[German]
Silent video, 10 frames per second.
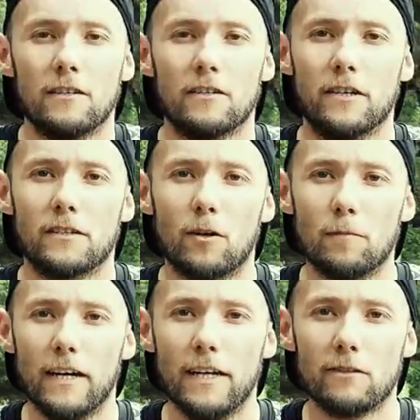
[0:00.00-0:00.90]
So, jetzt
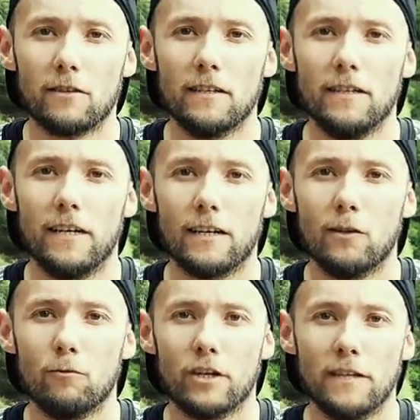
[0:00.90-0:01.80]
kommt leider so ein richtiger
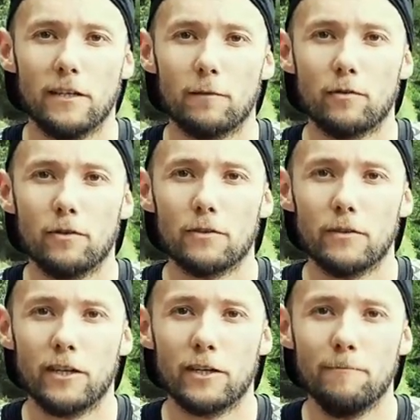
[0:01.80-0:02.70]
Klugscheißer-Spruch, so
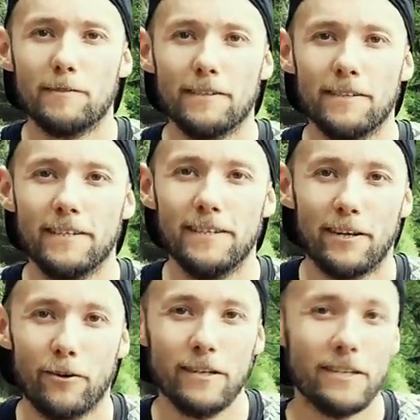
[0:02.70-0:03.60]
das Schlimmste ist
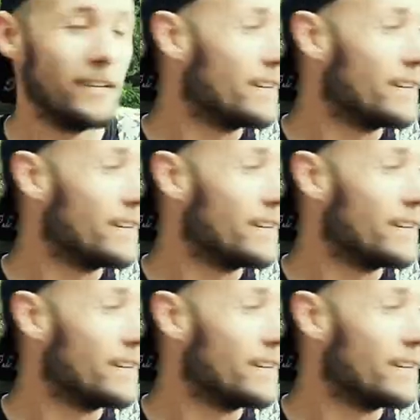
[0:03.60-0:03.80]
hinter euch.